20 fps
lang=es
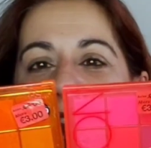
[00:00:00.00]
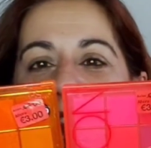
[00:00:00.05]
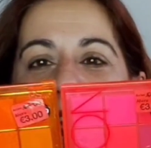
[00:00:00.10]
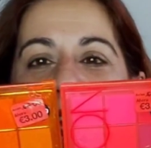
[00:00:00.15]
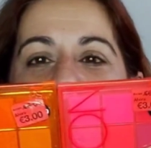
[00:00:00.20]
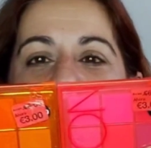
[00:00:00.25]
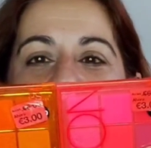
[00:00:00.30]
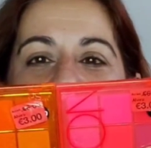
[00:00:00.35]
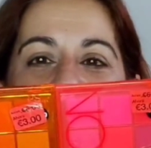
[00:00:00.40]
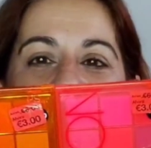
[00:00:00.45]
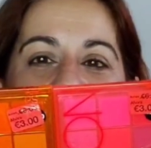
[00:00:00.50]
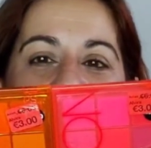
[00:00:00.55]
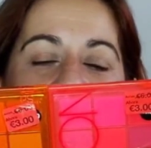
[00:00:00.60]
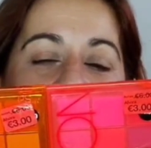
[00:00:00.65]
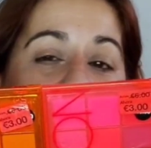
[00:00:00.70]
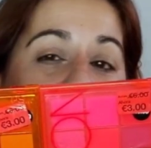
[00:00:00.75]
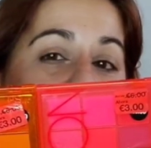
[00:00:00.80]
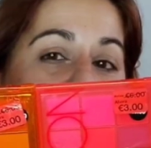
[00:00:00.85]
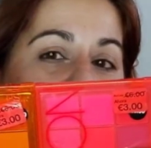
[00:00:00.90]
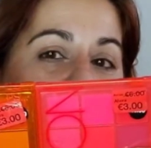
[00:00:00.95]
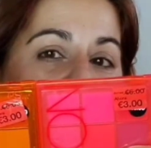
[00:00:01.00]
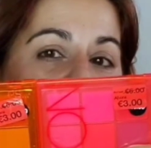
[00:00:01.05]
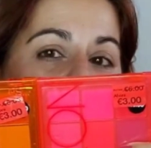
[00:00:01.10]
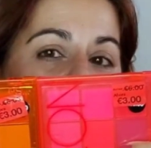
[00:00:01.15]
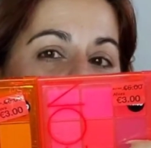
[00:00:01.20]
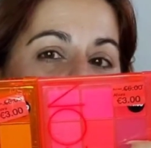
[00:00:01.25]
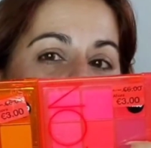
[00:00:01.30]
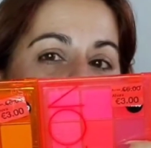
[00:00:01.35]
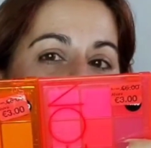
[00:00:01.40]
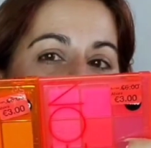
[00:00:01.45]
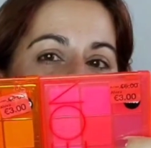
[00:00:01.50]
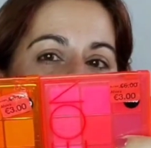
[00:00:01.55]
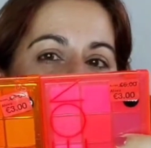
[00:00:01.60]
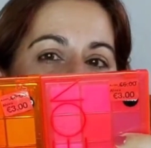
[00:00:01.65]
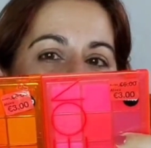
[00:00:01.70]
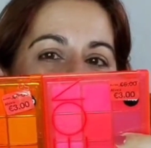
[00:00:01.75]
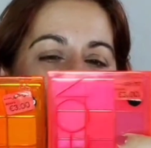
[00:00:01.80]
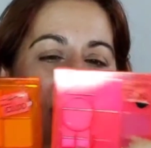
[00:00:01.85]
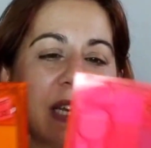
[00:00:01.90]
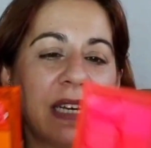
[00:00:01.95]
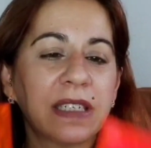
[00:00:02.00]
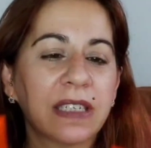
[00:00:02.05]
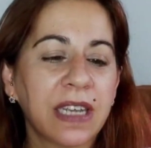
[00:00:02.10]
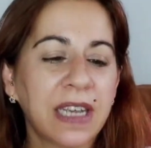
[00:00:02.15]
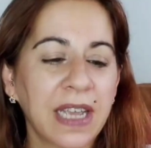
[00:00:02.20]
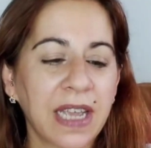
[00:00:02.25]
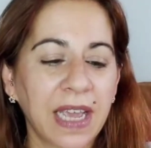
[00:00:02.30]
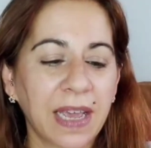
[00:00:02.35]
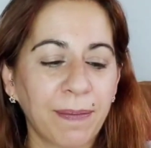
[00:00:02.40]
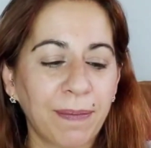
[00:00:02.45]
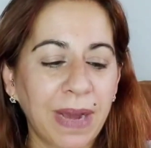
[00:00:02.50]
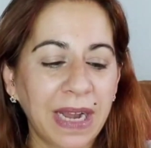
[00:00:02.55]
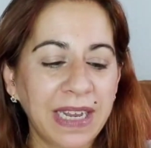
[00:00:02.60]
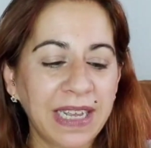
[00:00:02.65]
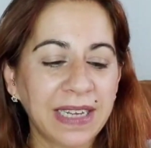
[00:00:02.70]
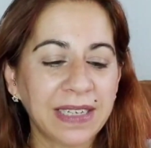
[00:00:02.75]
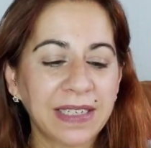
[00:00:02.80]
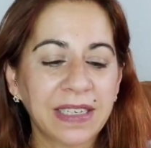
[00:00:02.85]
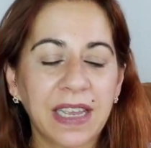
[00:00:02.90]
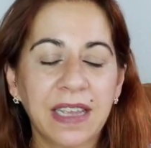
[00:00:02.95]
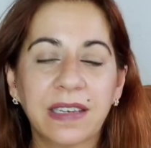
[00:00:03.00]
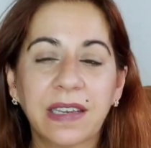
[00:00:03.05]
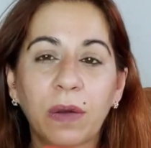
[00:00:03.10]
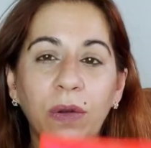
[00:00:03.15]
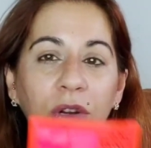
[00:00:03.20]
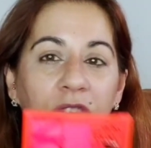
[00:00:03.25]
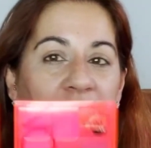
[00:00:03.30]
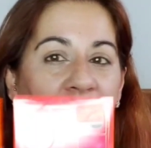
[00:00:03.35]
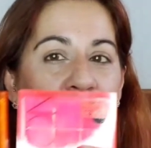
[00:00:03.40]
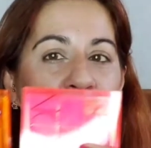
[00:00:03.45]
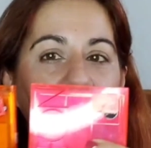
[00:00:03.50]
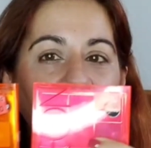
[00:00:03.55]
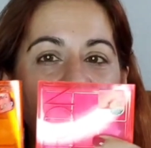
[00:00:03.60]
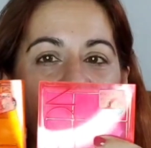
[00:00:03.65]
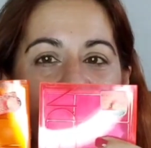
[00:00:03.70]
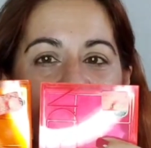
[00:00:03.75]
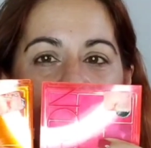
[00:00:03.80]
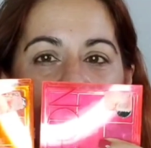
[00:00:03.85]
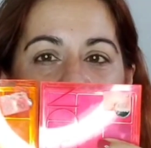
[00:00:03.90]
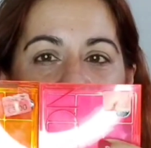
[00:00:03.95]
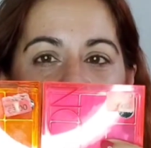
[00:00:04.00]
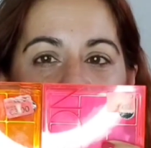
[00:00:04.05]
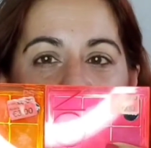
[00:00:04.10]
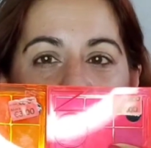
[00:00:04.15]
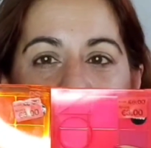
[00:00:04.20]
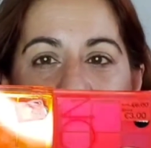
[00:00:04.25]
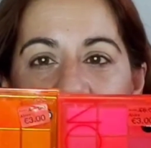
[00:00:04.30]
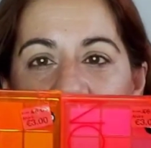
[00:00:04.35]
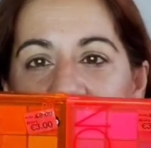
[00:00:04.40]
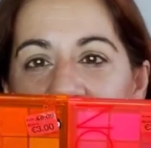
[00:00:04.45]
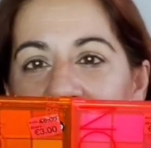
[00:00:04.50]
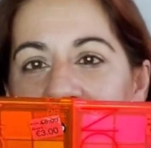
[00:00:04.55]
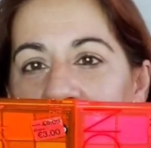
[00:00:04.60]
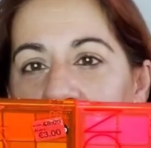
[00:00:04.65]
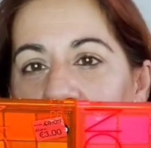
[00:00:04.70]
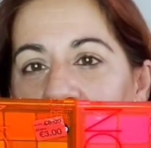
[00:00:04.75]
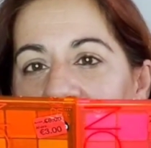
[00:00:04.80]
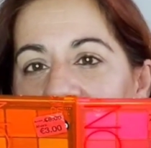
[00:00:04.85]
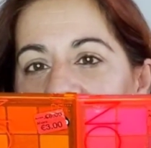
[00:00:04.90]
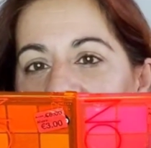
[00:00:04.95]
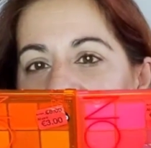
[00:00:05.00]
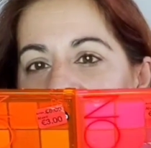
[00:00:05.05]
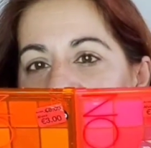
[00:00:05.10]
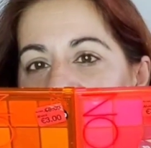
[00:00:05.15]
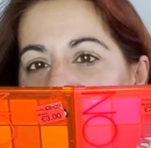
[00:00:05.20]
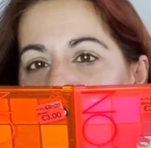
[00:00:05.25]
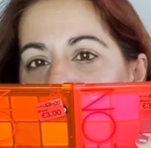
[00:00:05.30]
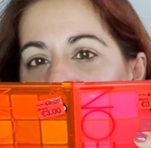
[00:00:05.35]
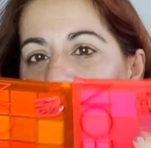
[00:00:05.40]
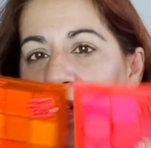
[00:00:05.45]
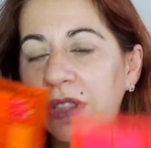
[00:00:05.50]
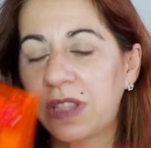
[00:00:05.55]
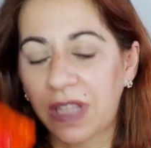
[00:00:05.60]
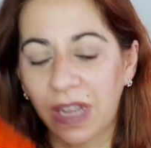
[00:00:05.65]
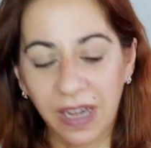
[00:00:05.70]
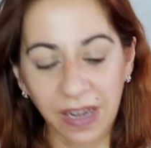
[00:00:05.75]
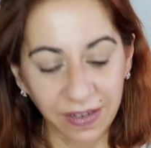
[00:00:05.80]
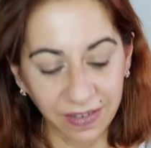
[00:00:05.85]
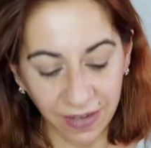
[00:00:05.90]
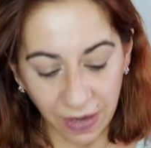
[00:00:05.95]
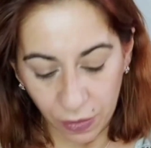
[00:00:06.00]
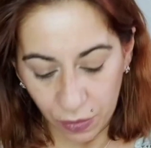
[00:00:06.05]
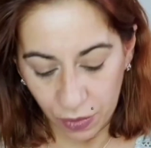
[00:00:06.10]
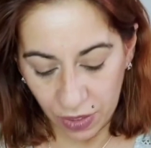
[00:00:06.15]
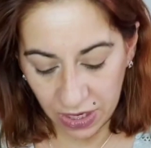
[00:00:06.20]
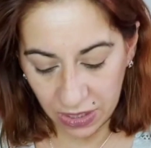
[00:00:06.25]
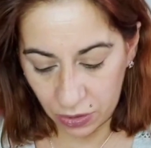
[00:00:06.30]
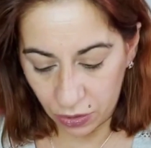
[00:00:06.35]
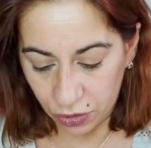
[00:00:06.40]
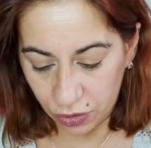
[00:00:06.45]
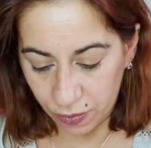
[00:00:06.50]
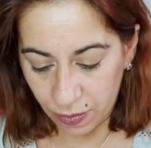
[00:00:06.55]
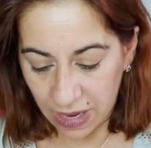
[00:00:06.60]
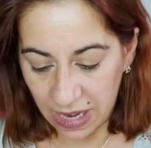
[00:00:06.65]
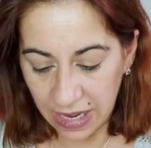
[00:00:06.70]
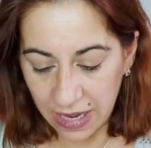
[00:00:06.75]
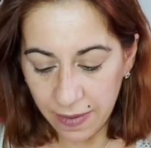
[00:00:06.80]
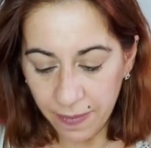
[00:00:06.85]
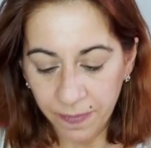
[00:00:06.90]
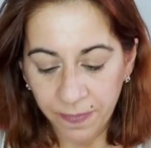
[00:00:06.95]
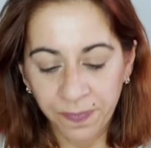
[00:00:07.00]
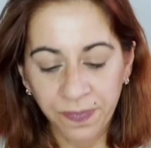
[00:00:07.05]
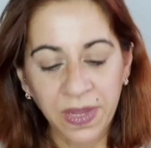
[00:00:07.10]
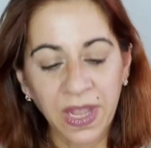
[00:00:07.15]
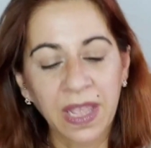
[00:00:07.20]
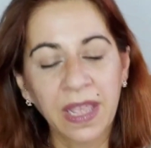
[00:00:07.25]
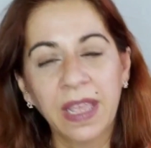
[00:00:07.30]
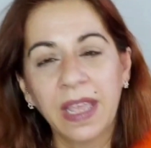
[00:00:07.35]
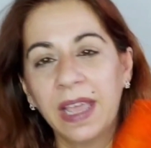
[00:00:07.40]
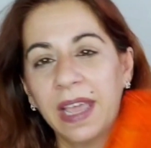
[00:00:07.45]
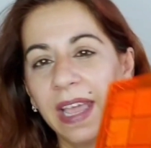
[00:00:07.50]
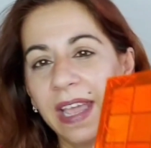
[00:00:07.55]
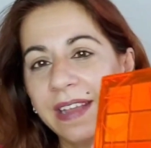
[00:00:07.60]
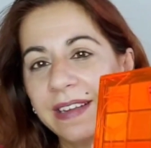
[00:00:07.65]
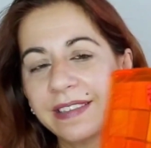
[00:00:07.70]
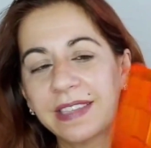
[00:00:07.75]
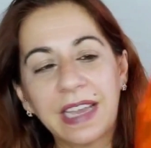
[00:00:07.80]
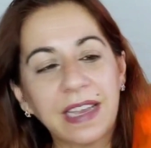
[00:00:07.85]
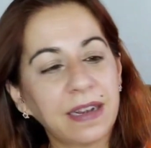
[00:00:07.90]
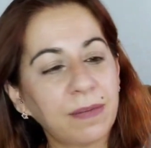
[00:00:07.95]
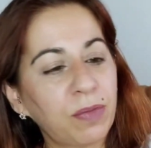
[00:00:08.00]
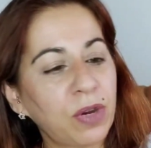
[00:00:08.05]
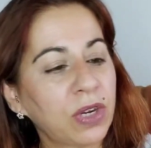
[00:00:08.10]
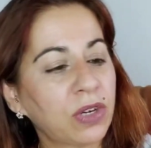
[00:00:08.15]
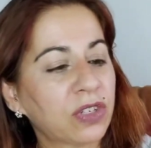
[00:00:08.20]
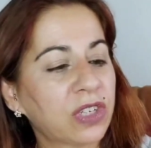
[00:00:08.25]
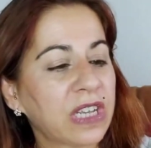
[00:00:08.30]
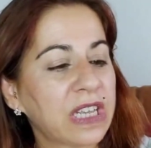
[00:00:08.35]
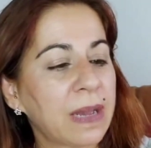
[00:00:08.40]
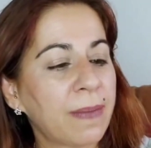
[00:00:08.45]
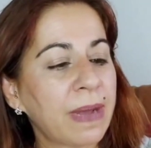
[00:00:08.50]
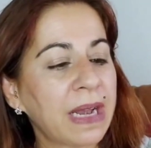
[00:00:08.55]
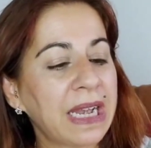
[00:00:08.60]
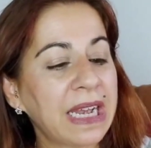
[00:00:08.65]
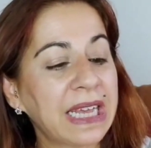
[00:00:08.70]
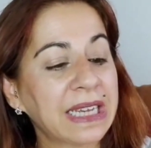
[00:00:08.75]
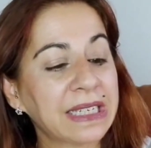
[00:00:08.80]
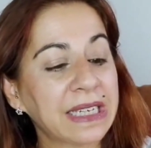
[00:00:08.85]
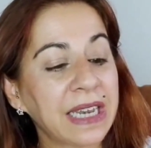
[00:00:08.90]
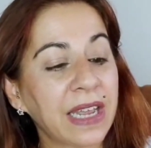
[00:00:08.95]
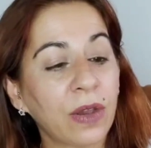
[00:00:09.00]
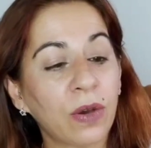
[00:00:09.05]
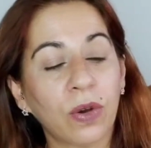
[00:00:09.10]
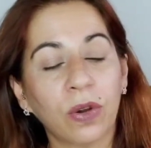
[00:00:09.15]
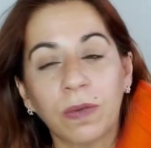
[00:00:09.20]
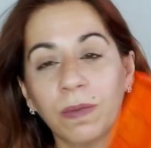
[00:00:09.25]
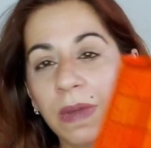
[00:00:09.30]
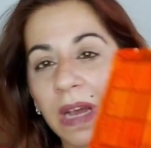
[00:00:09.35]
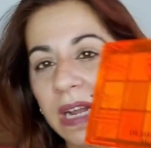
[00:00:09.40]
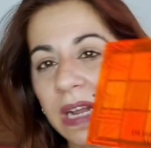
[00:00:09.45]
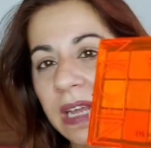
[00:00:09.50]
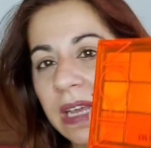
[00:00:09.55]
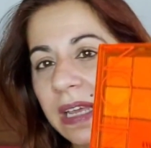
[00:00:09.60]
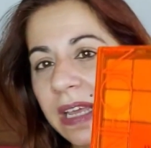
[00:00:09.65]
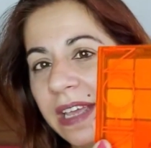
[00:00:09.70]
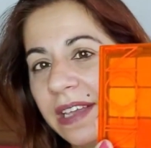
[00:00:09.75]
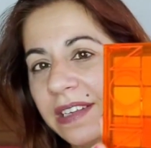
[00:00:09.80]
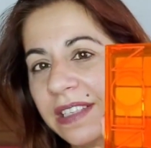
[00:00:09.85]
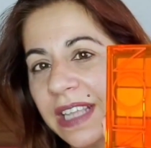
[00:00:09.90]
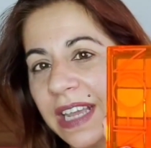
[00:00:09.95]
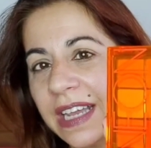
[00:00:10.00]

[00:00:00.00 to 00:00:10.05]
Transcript: Las están retirando porque quedan súper poquitas. Valían 6 euros en un principio y yo compré cada una de ellas por 3 euritos, ¿vale? Esta, bueno, se llaman las neón, ¿vale?